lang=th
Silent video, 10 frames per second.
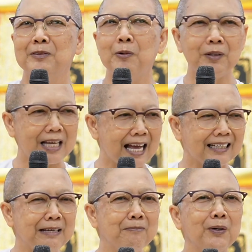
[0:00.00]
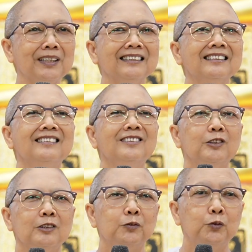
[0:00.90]
ทุกอย่างดีหมด
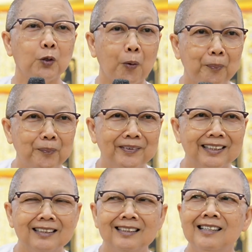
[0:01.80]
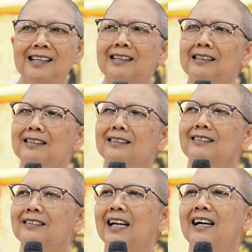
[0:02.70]
จบ
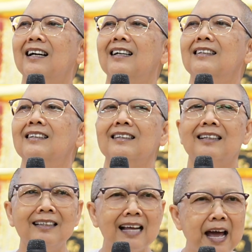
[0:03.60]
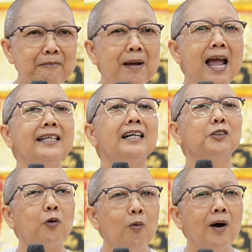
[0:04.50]
เนี่ยขนาดแม่ยัง
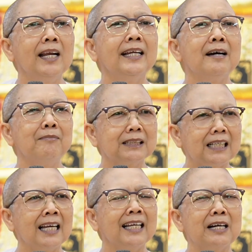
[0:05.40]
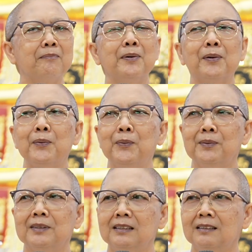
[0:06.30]
ทวนเลยนะภาษาอะไรกับพวกลูก
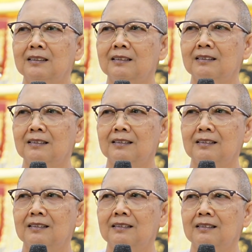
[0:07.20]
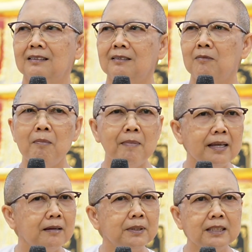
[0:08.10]
เพราะแม่
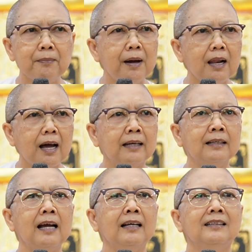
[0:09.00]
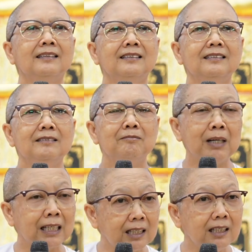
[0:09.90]
ยังไม่ใช่พระอรหันต์ไง
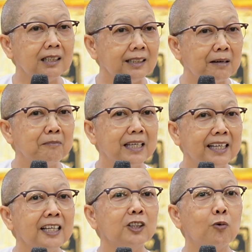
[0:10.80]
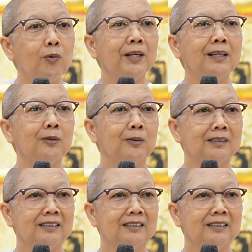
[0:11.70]
มันก็เลยยังมีให้ทวนอยู่